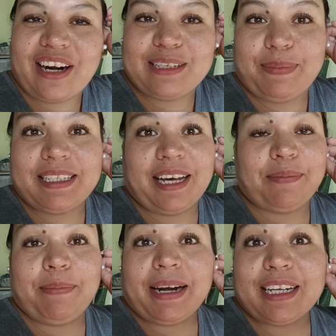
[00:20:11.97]
horas para
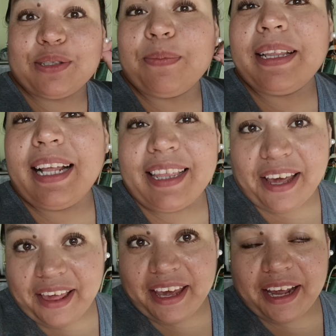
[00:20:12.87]
echarme mi resumen del
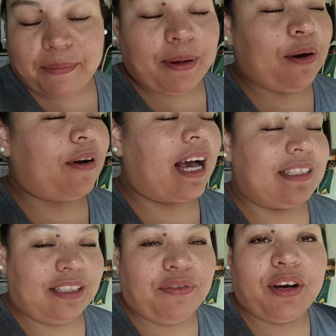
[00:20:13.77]
día de ayer. Pero
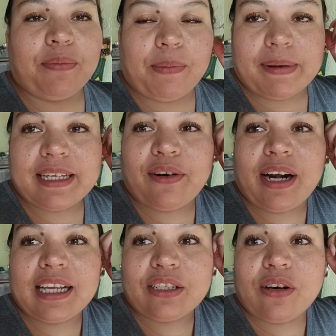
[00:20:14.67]
así fue como
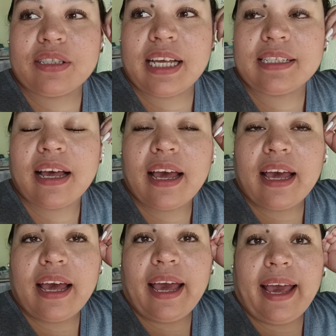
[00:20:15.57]
pasaron las cosas.
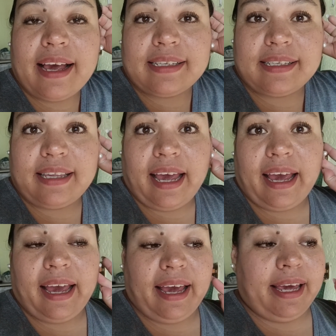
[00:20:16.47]

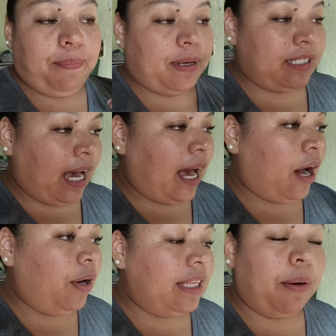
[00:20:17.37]
Este, y pues ya,
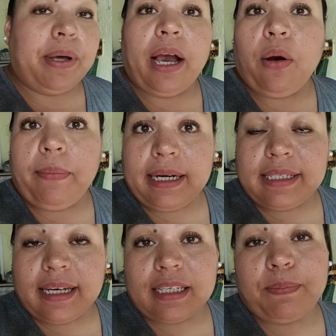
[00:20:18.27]
ahorita voy a comer,
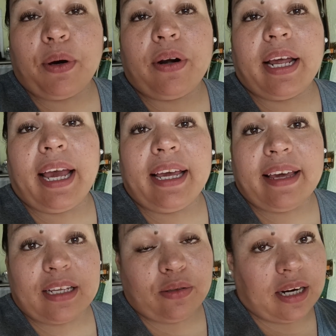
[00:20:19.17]
chicas, porque
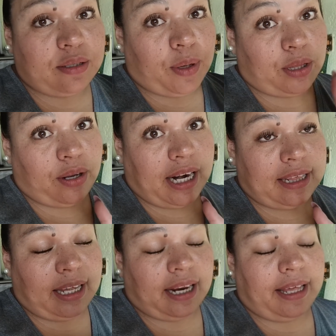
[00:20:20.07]
ya son las 4 de
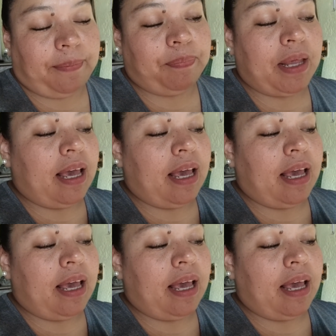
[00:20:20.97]
la tarde.